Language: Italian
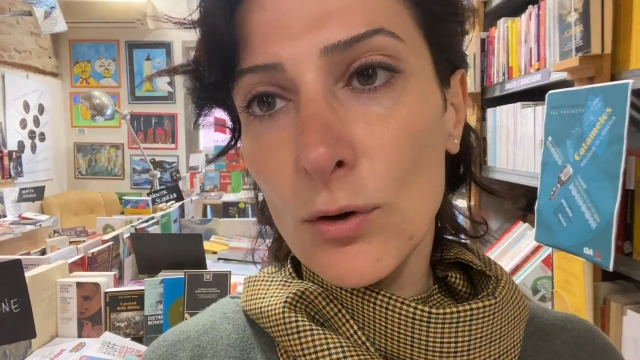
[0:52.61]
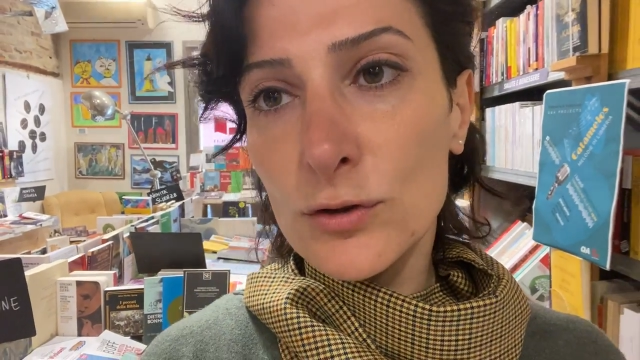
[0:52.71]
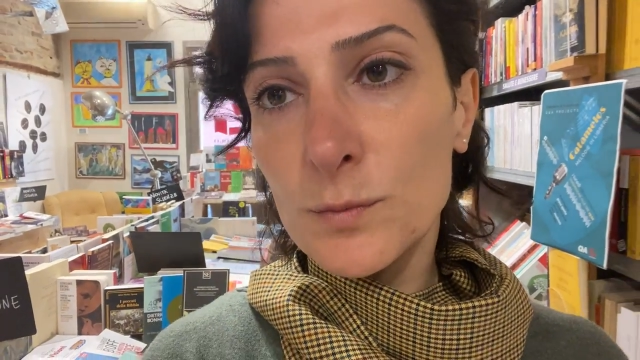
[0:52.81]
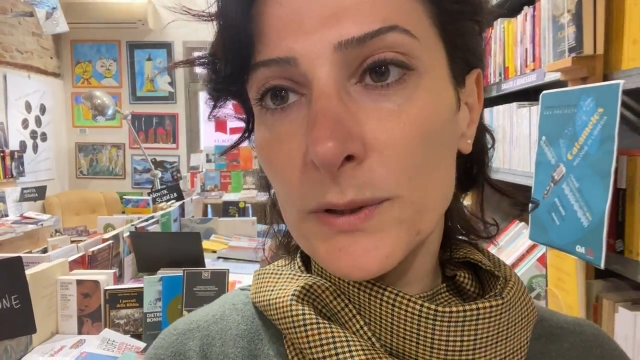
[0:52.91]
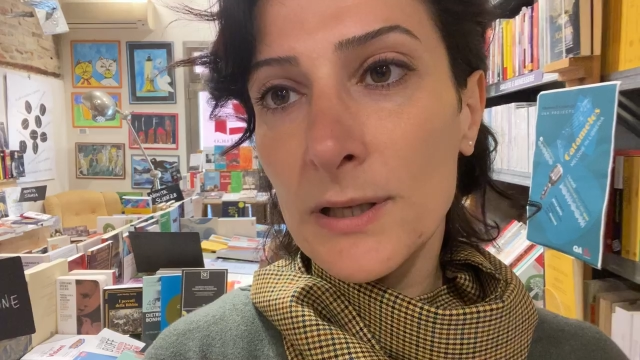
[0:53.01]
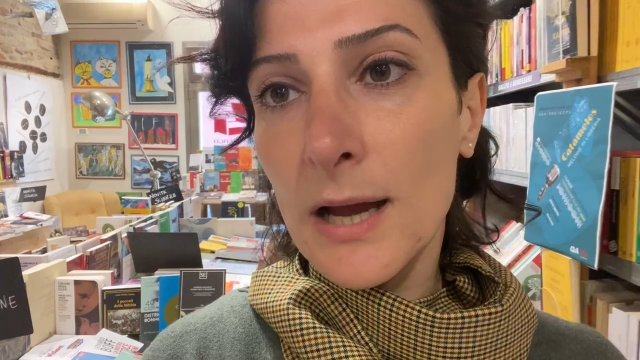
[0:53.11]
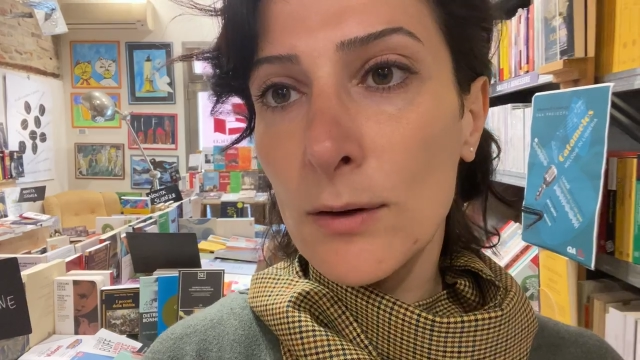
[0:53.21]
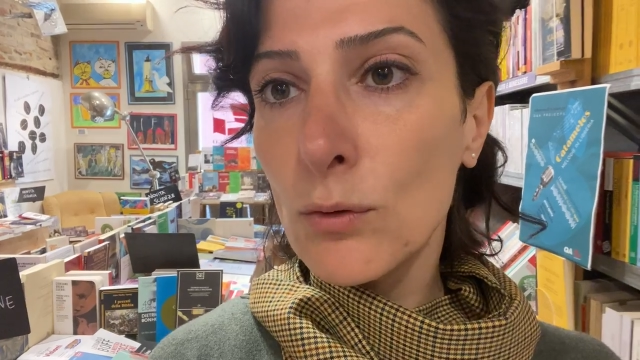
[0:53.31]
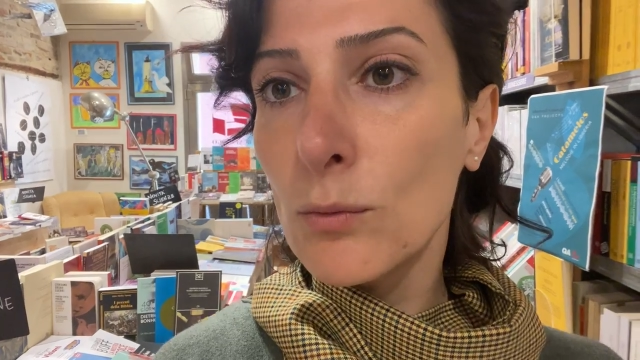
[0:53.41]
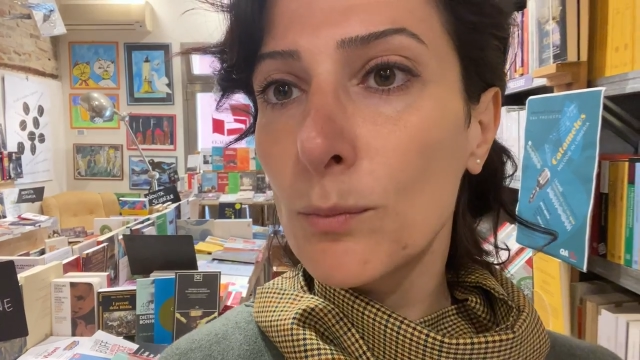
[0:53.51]
ospiti
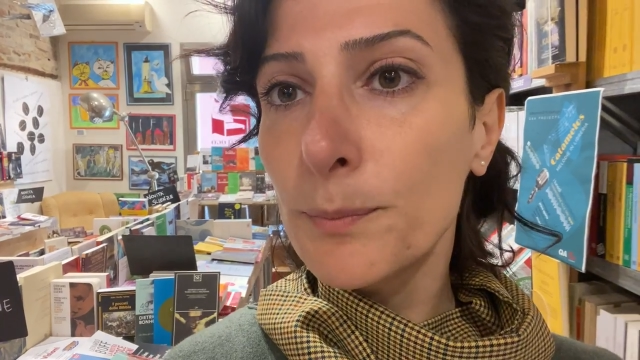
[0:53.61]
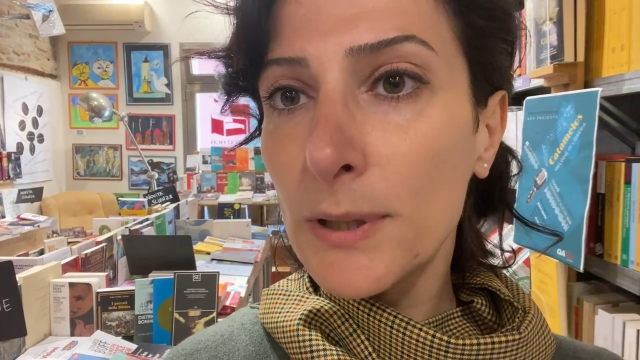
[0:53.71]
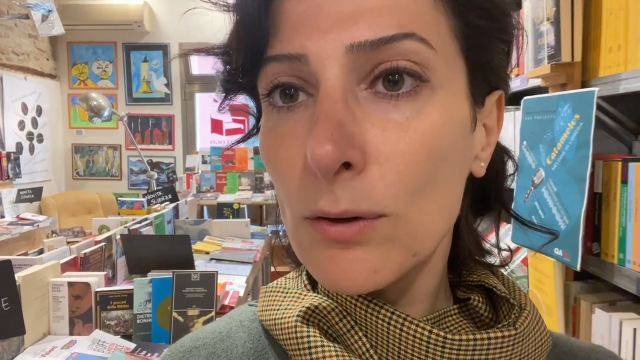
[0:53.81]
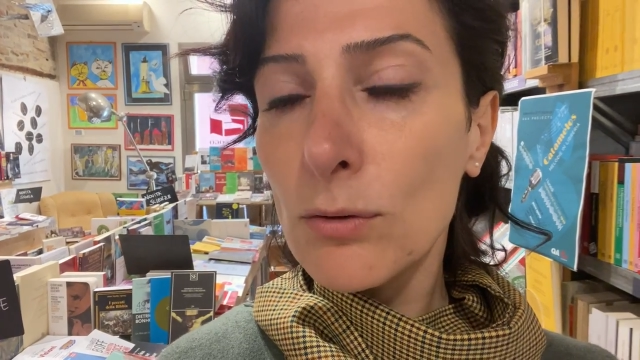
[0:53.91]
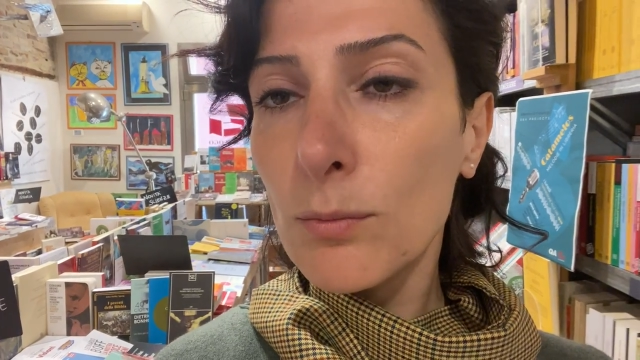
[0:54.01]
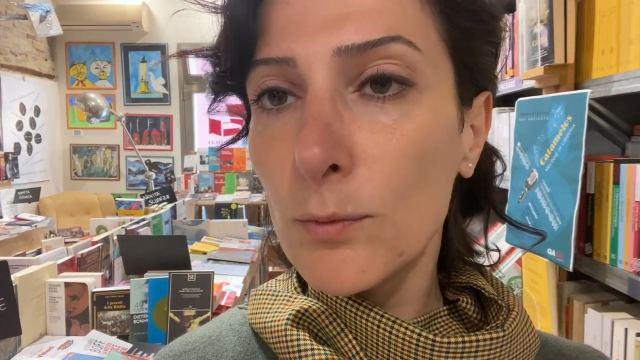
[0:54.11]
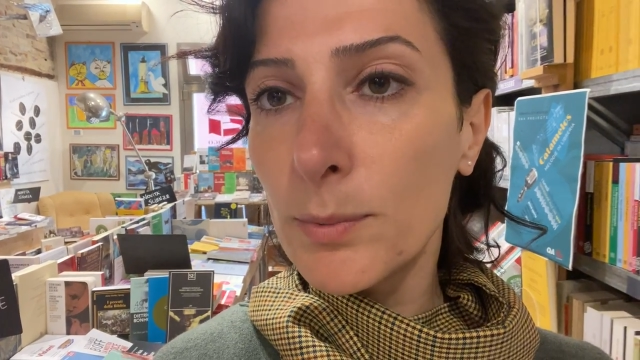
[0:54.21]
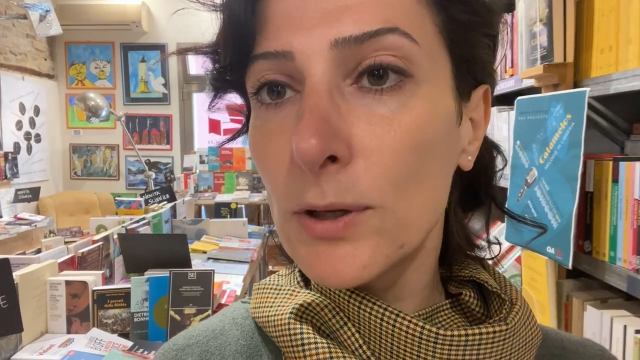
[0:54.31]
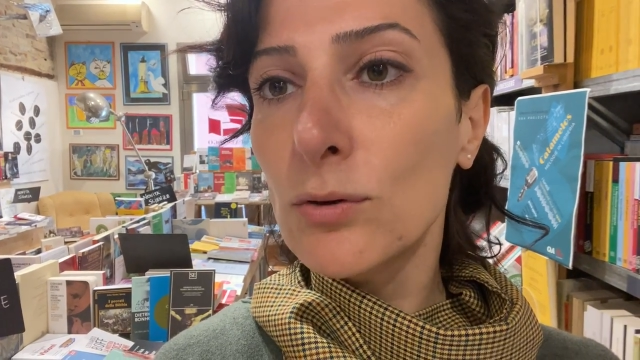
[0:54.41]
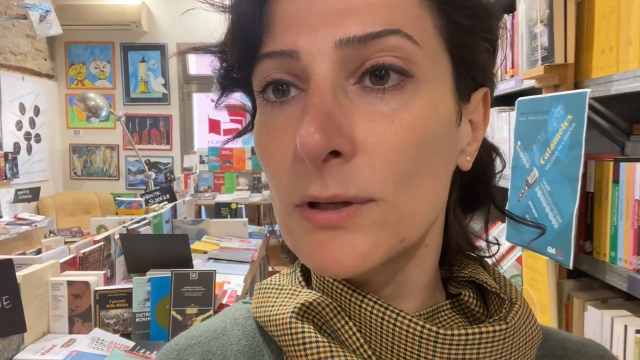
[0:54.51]
hanno un piccolo
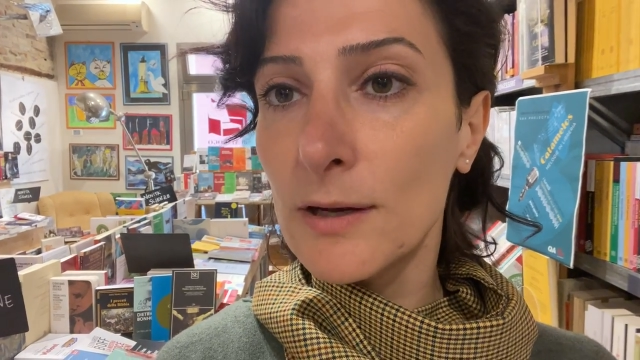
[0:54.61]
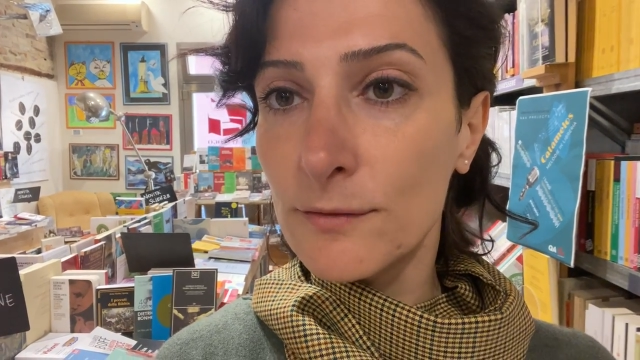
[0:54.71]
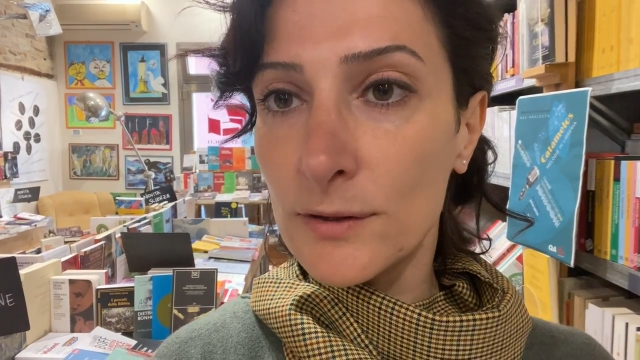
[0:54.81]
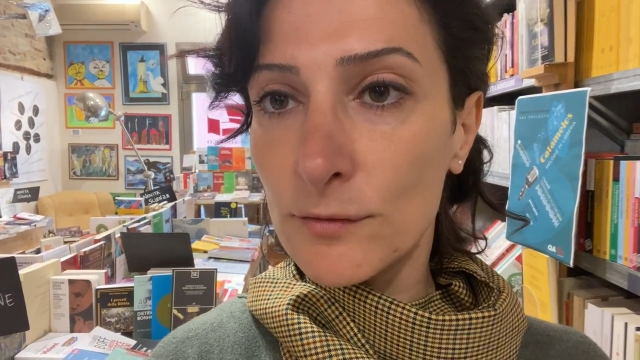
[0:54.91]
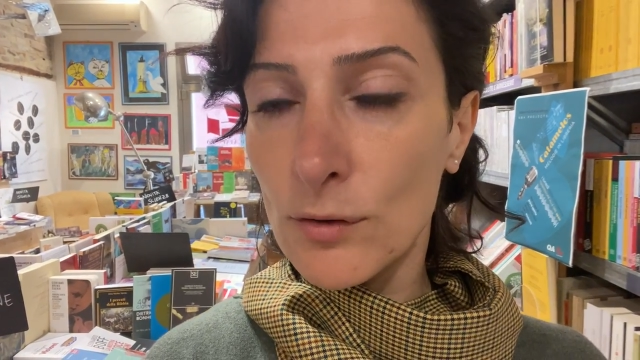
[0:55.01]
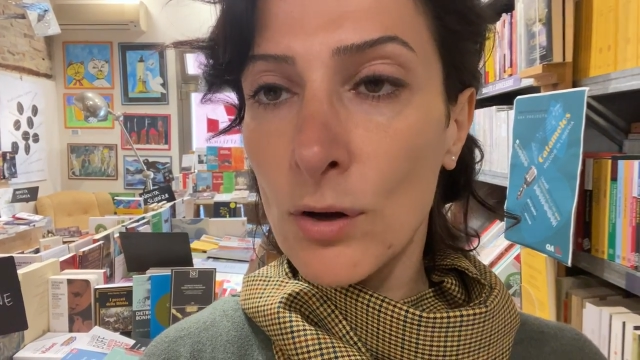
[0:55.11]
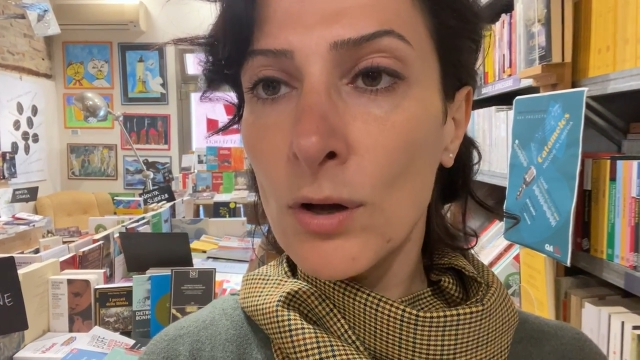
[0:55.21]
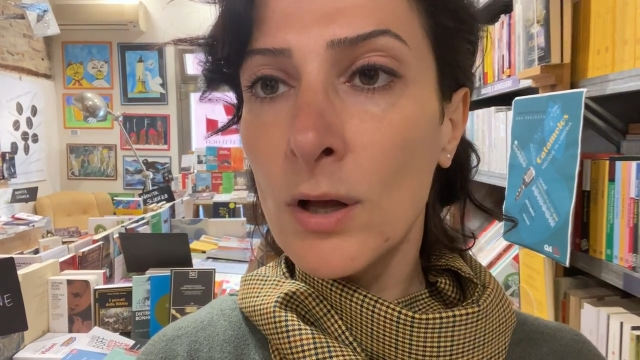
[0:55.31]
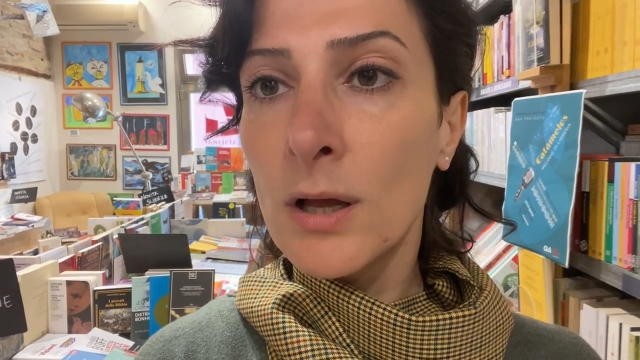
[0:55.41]
pubblico dal vivo